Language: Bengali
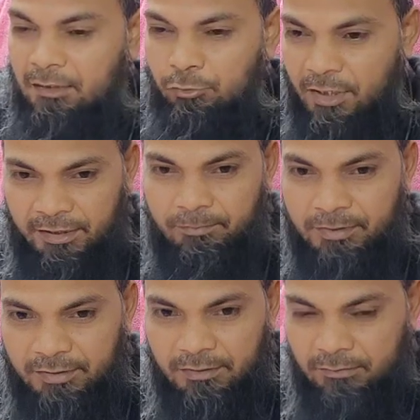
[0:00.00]
সুগারের
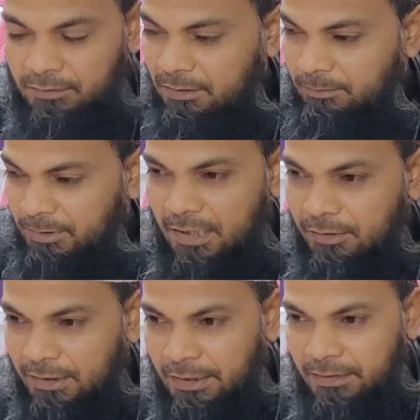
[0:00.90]
পেশেন্ট উনি বিদায়
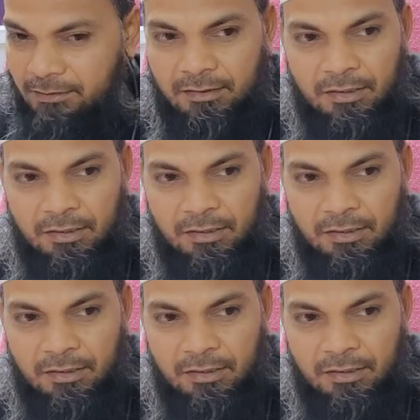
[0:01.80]
হয়ে গেলেন